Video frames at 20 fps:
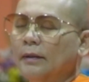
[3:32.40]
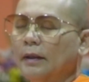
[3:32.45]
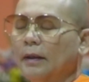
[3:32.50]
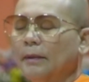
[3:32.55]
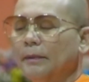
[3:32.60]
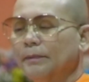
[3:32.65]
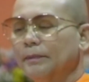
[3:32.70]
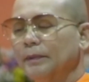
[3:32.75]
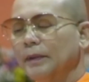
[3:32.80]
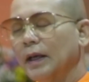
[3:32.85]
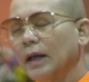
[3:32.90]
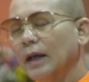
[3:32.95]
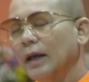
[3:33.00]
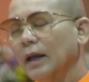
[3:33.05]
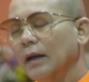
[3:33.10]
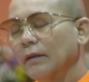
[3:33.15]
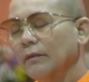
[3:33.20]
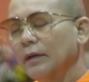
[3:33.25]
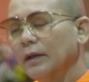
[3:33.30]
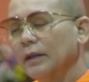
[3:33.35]
ถ้าถ้า
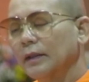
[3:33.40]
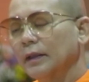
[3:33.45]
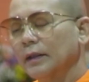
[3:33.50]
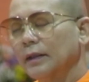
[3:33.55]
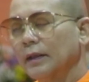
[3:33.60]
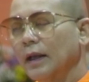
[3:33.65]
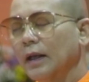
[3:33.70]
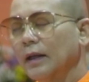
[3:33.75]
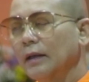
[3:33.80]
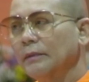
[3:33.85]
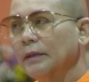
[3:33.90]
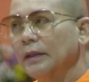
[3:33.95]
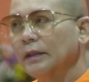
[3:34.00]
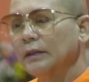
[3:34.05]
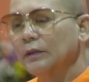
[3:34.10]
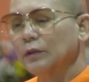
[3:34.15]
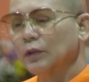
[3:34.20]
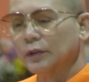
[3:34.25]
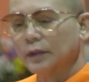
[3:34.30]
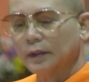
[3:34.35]
หากว่าท่านค้ากำไร
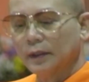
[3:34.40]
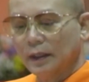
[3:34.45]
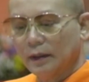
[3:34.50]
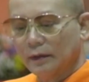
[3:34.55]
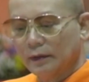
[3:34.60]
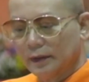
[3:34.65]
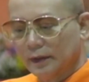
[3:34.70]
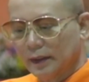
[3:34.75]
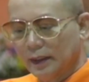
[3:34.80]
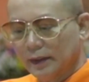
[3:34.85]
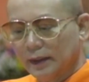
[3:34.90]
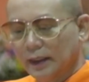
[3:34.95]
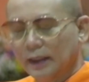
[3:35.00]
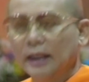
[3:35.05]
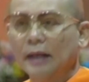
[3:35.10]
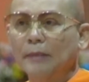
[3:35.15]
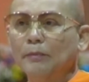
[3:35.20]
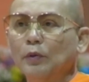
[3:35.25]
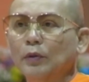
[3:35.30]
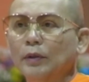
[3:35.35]
กันโกแสดงว่าท่านทา
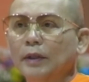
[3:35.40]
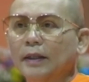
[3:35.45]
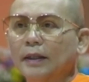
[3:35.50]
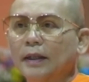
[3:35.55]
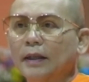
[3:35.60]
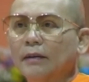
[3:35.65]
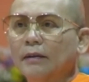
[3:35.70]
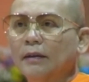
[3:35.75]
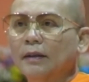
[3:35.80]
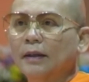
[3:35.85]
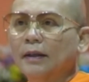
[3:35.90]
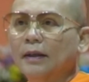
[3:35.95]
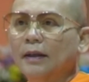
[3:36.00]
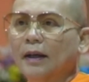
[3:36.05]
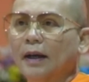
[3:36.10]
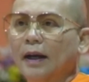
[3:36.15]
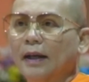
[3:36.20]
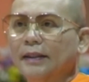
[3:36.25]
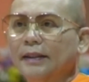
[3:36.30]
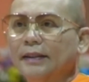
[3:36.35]
นทานบุญนิดแล้ว
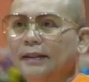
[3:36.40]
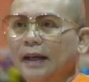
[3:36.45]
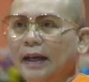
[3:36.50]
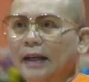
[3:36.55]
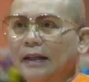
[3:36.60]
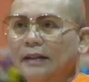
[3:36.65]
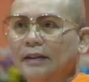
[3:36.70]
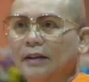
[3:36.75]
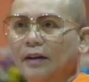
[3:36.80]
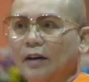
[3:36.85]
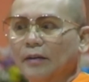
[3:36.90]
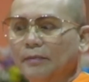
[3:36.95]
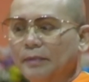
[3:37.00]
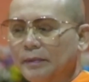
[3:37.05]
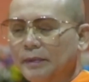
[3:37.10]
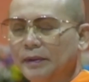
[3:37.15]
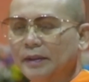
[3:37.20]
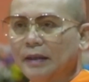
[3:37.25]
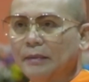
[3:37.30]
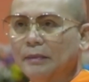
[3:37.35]
อธิษฐานขอ
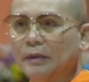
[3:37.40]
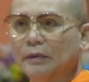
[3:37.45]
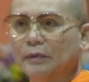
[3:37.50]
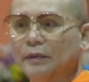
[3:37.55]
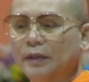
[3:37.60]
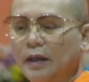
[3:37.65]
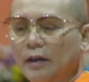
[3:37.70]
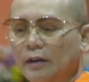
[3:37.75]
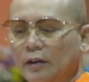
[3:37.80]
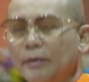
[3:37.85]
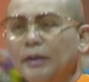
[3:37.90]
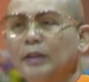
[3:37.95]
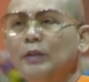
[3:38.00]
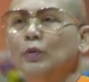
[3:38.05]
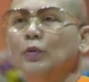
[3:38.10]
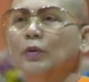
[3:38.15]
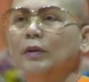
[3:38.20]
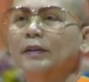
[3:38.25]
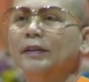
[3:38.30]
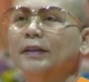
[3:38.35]
เป็นพระสัมมาสัมพุทธเจ้า ก็ไม่
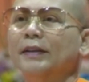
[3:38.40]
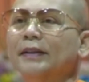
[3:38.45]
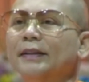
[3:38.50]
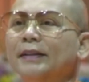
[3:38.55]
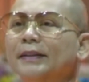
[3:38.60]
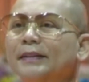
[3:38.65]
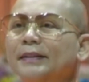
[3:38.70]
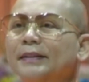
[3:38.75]
ถูกสิ